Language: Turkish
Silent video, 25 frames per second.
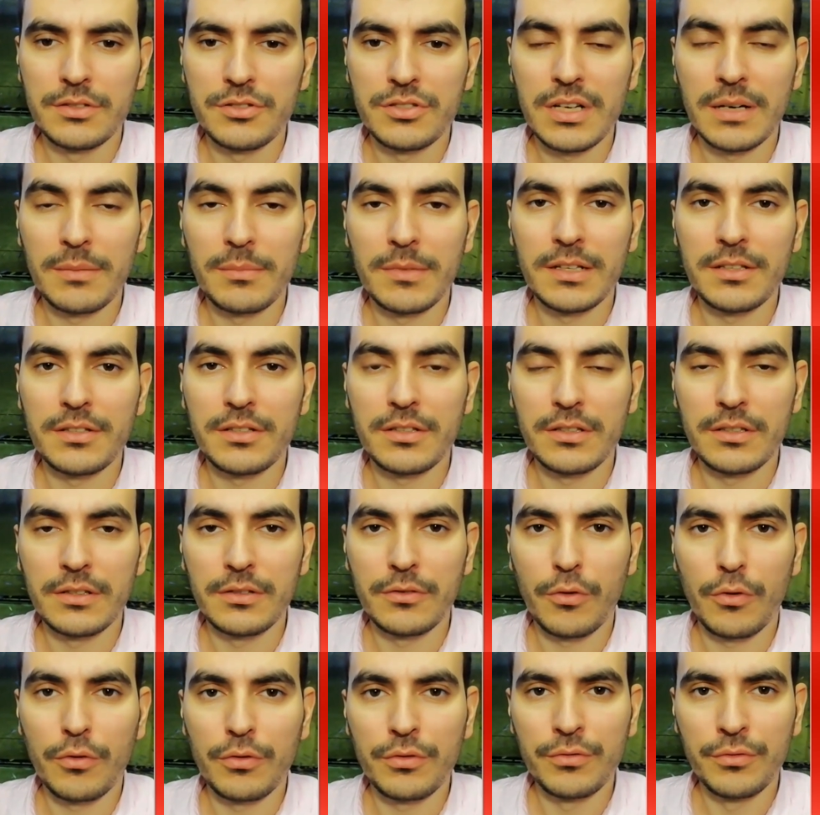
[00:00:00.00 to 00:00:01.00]
çamaş, e,
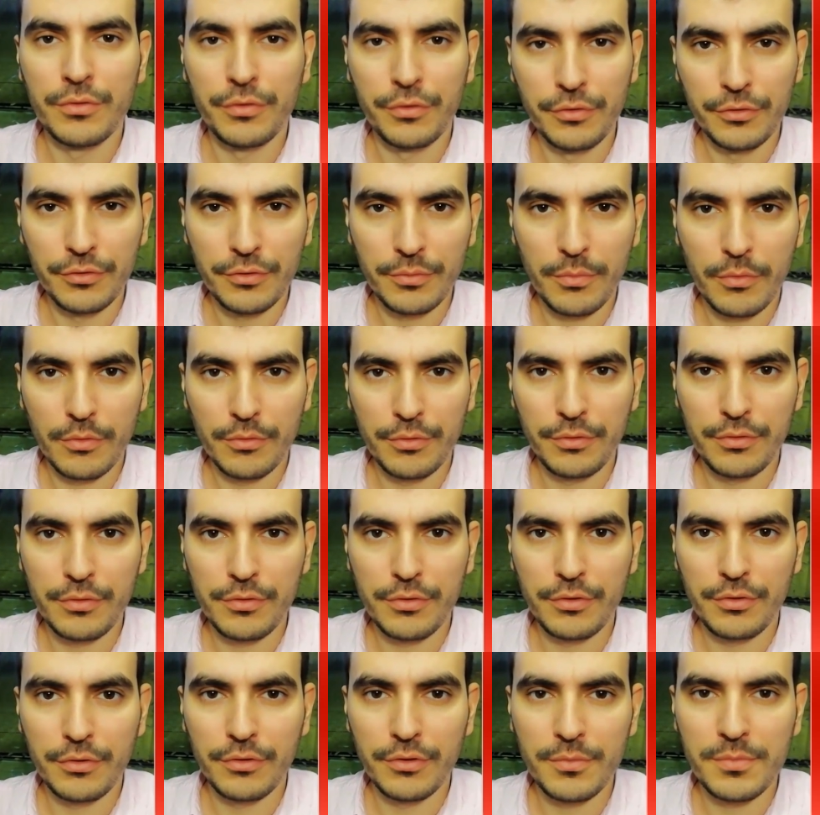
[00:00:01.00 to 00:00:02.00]
onu süzüp o
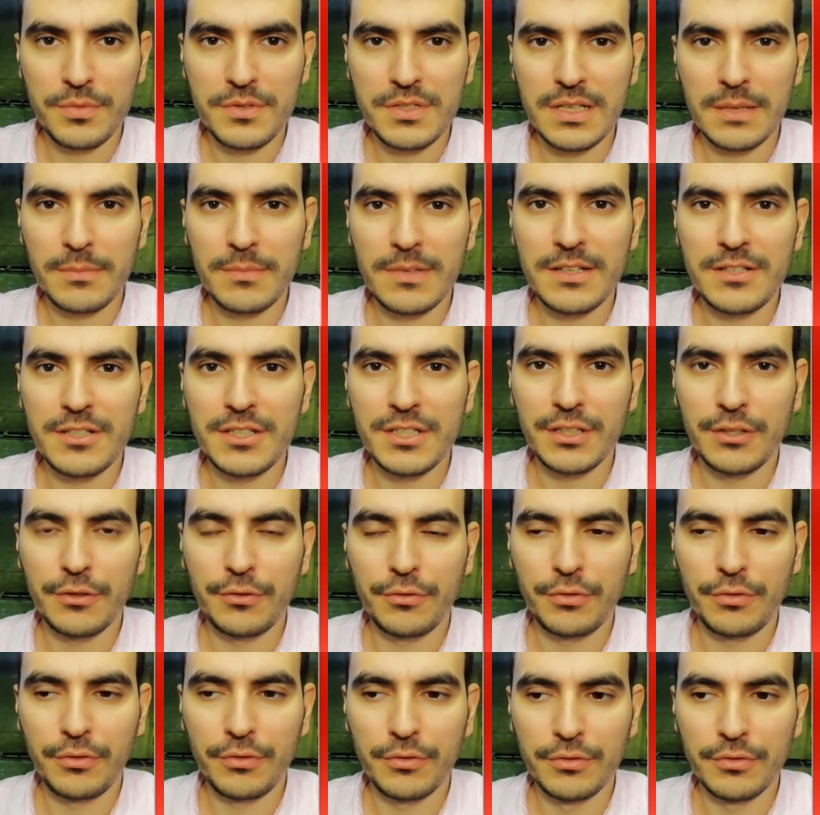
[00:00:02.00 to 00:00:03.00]
suyu süzüp çamaşır
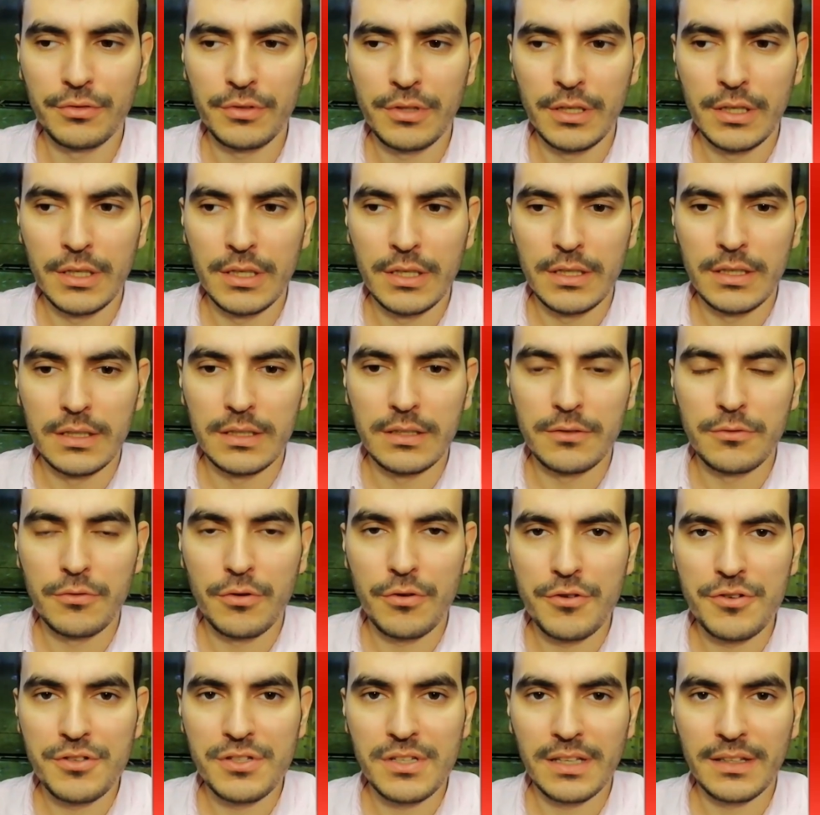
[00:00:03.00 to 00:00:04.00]
suyu
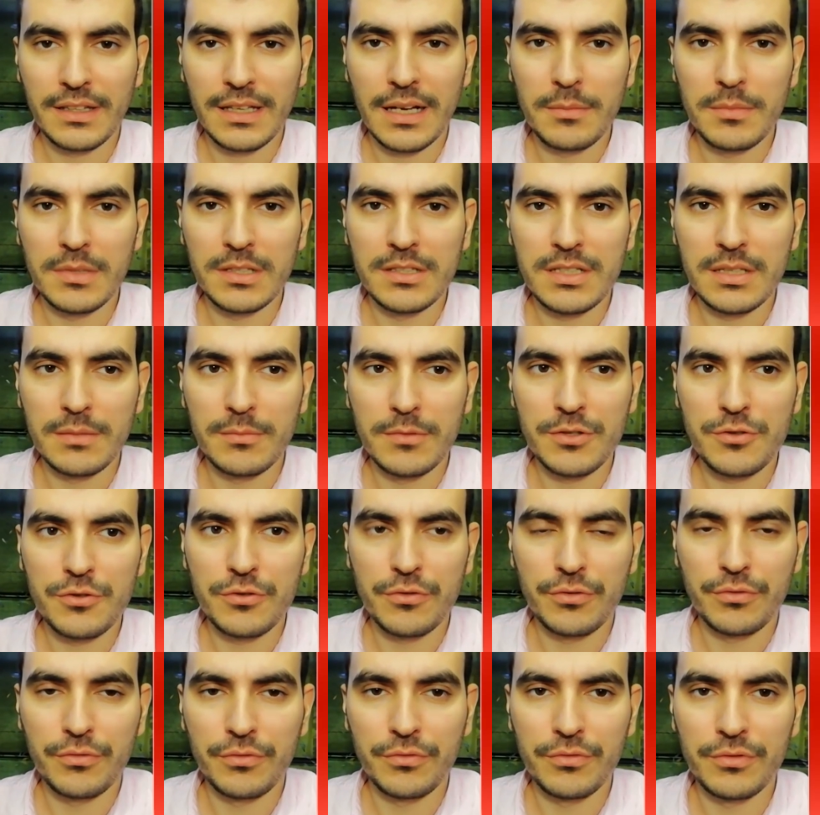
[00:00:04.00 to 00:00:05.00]
koyacağız. Ama
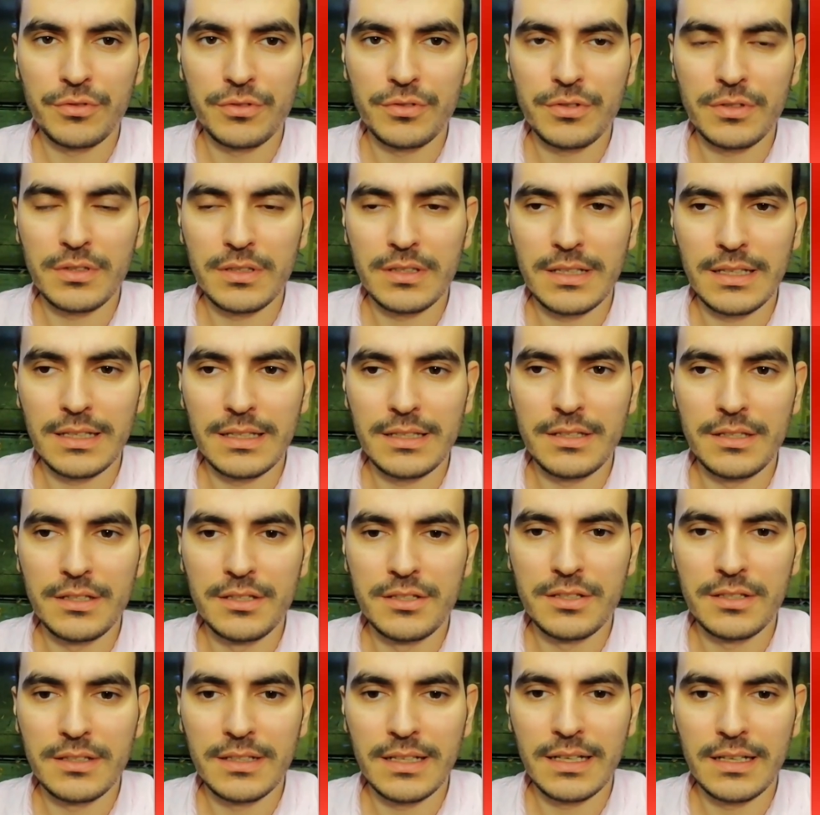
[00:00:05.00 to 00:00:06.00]
çamaşır suyunun
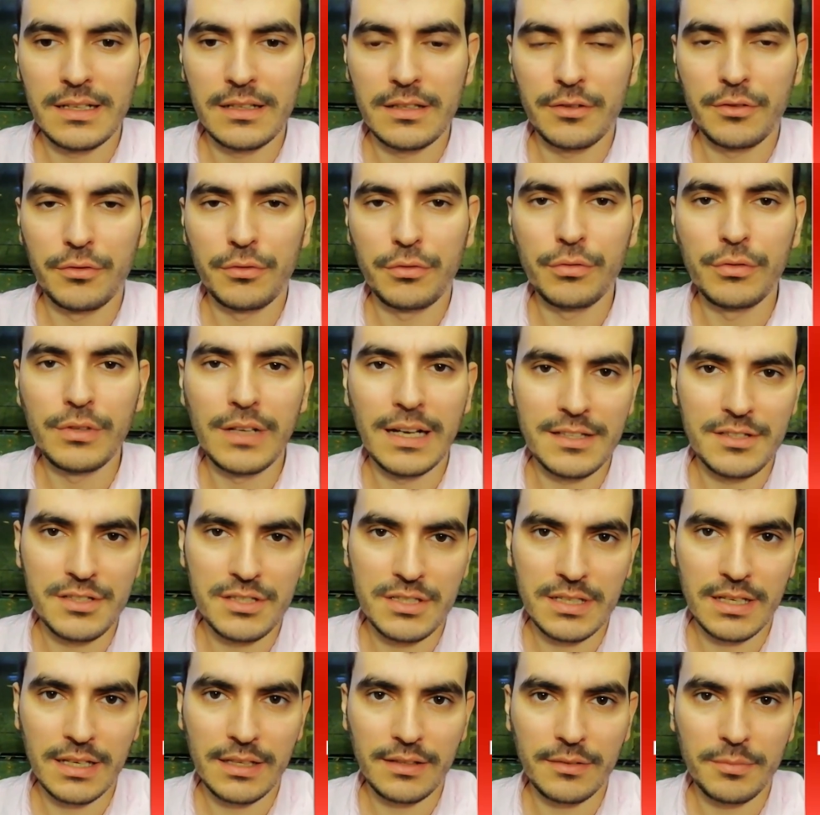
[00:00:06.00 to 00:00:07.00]
içine su
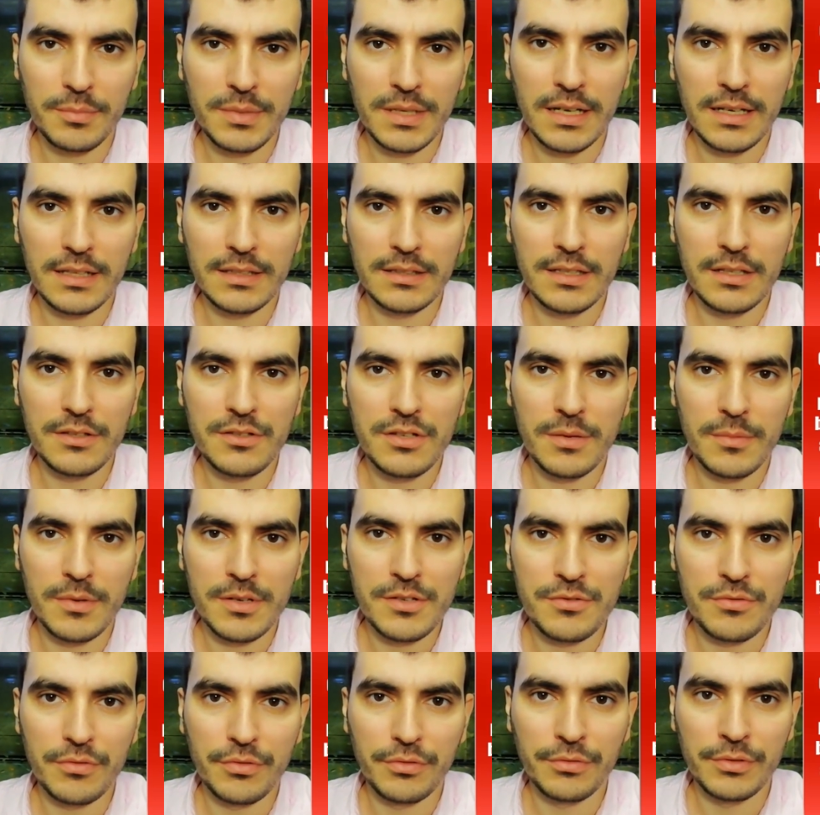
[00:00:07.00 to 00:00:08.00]
katacağız. Bir anda
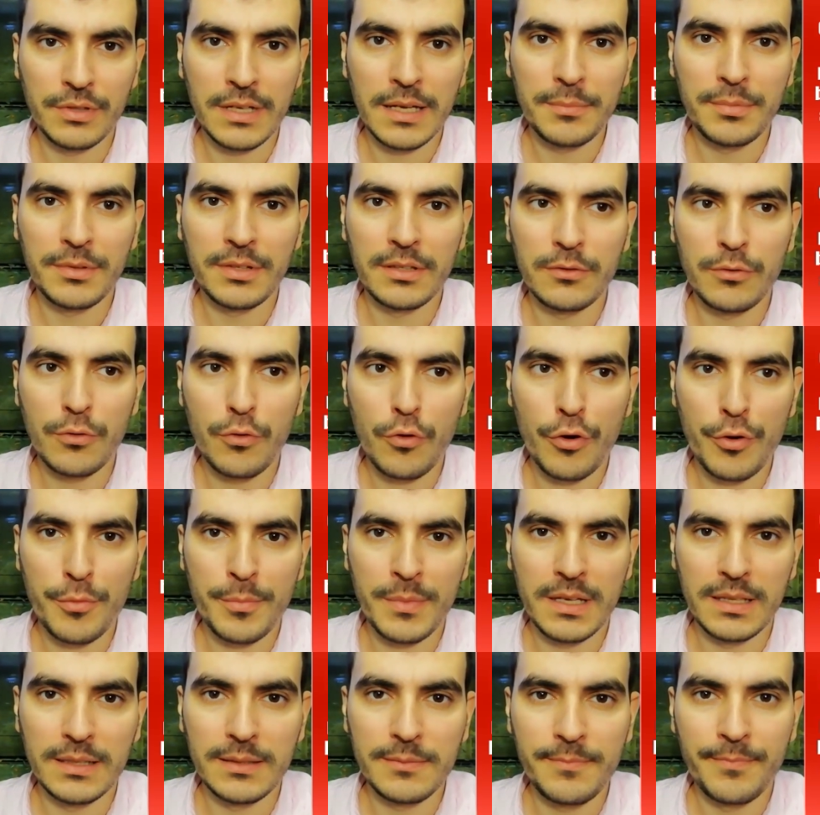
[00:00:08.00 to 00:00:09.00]
çamaşır suyunun hepsini
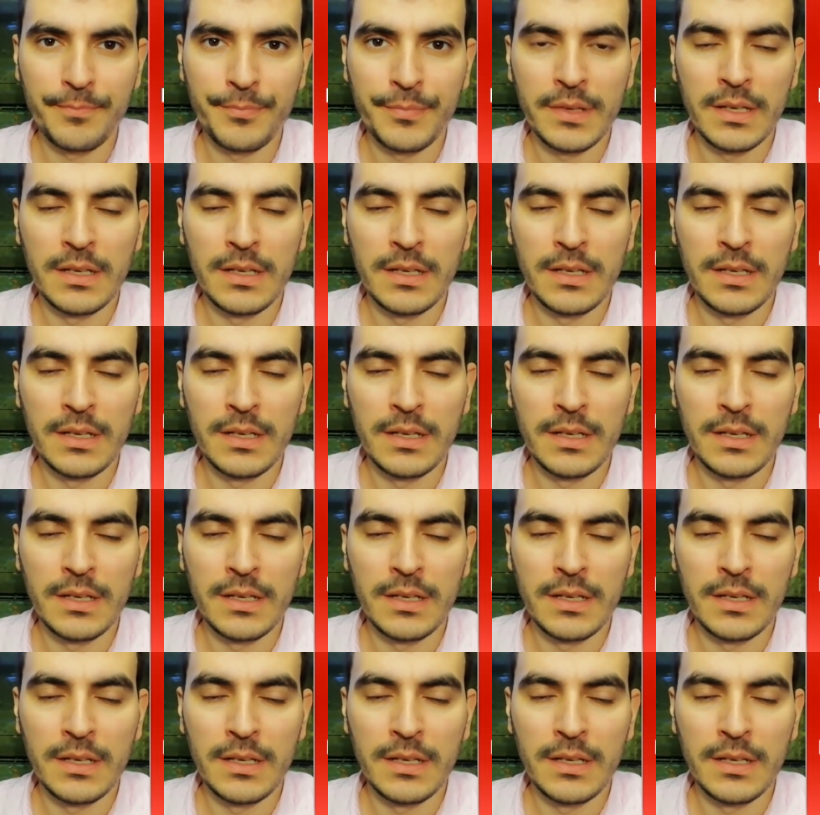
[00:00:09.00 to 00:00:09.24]
koymayalım.